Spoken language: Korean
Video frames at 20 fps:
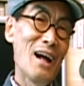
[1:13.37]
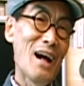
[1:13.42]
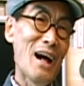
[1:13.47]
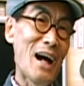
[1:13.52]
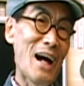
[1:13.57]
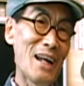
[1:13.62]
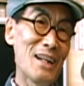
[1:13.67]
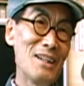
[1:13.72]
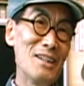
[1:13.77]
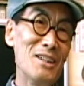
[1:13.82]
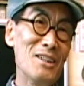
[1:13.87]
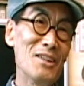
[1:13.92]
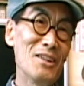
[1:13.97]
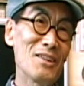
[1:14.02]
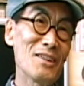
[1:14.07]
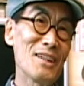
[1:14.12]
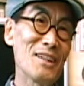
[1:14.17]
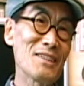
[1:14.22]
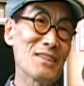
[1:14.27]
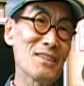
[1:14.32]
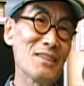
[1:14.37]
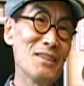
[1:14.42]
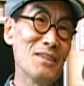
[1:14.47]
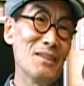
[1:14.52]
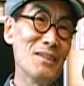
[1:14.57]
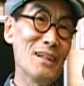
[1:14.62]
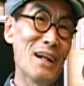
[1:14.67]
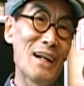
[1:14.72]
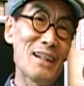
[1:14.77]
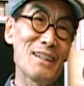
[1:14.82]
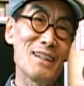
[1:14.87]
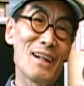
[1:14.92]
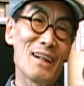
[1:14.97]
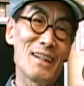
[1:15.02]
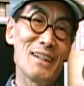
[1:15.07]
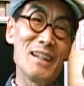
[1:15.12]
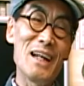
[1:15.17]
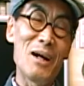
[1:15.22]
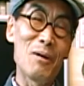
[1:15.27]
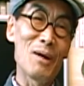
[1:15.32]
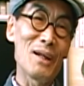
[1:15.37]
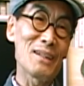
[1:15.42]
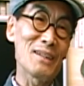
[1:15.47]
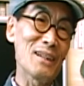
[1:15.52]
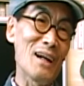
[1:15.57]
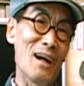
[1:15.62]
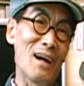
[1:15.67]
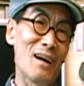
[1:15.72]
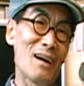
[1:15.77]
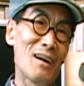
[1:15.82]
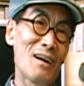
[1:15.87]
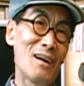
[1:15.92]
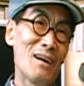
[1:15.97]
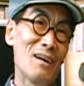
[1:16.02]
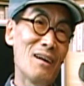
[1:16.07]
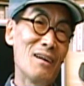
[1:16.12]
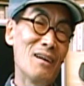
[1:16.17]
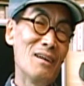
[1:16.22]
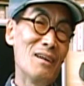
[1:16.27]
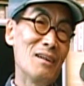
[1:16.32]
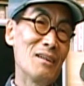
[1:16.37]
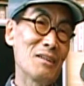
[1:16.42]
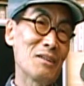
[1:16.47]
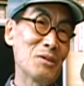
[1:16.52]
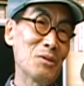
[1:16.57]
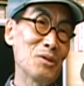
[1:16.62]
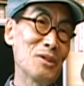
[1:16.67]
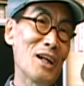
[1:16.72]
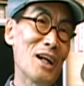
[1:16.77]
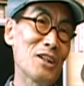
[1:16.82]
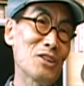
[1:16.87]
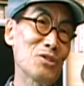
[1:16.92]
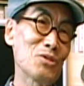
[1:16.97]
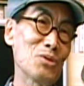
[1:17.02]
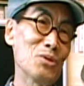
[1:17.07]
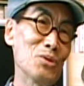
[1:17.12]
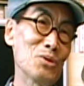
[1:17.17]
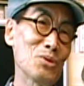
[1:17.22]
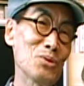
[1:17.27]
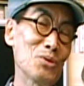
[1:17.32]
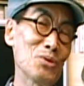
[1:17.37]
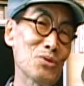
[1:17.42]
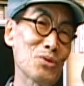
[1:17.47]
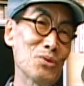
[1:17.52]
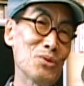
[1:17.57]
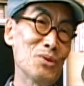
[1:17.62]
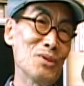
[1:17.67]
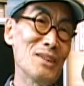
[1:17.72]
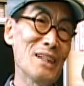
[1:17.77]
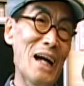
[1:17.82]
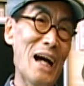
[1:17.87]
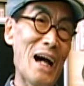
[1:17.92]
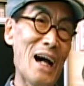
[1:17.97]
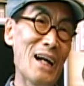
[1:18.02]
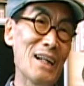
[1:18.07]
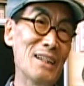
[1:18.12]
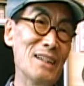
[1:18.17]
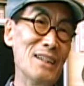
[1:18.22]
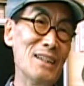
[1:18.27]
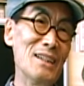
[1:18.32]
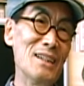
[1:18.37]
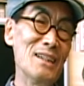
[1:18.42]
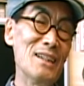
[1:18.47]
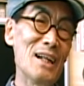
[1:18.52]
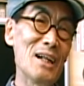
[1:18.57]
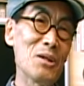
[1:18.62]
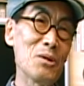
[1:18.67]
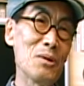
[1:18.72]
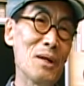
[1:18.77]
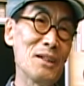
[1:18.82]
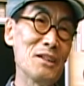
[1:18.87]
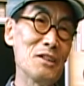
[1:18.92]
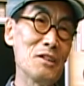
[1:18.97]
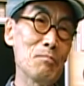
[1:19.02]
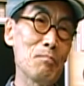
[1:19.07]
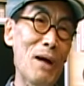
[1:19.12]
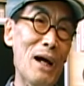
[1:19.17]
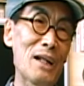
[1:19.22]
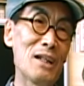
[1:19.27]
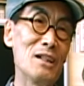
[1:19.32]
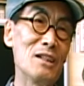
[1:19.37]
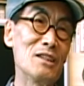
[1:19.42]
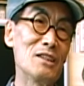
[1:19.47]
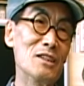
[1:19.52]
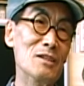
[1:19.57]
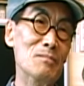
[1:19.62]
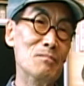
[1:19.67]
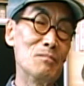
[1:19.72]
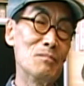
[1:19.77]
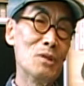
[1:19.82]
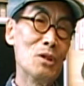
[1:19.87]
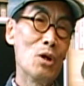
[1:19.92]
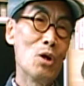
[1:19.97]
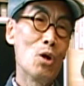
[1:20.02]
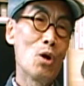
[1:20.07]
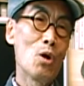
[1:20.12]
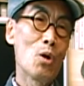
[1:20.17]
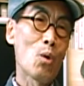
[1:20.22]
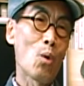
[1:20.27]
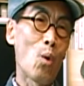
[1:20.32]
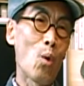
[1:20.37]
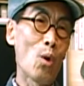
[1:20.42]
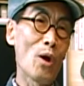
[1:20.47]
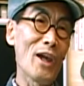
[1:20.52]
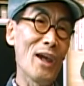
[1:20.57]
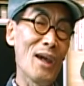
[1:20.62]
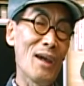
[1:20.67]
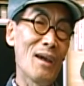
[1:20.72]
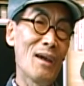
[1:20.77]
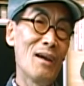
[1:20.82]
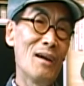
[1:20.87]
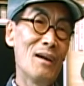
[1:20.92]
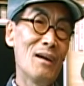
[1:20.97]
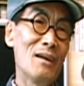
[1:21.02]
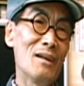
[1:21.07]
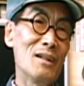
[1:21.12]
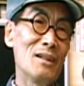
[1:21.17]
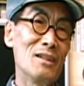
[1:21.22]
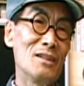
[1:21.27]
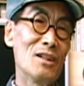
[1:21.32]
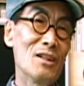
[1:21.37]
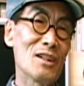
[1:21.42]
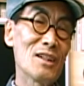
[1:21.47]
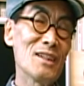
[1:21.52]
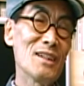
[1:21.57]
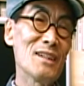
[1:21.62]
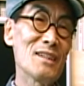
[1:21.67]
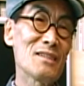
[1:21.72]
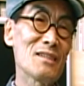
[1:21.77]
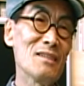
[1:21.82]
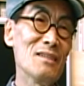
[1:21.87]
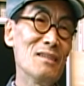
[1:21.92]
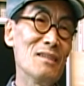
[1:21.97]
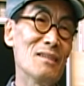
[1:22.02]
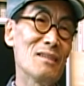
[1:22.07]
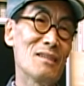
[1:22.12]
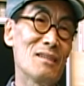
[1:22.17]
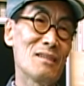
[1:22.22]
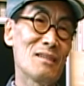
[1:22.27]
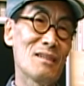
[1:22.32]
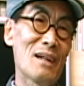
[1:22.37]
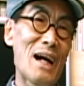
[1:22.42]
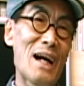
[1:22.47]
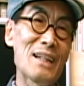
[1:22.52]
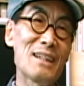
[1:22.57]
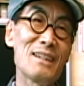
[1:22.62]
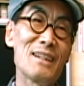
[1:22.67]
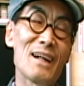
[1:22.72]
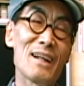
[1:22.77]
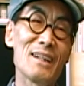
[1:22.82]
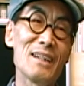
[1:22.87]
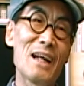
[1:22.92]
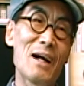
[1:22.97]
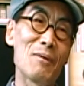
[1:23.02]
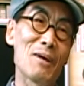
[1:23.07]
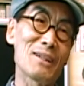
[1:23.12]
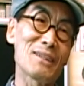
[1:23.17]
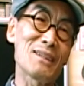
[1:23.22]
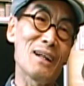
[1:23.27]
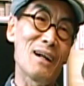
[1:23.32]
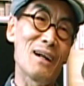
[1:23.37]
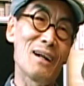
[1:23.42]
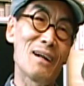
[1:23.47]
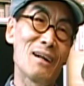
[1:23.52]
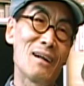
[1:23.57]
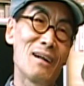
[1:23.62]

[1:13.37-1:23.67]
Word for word: 알령에서 아리이 나왔다. 그리고 양지동 교수는 아리라고 하는 밝음, 고개 여기에서 어, 아랑이 나왔다.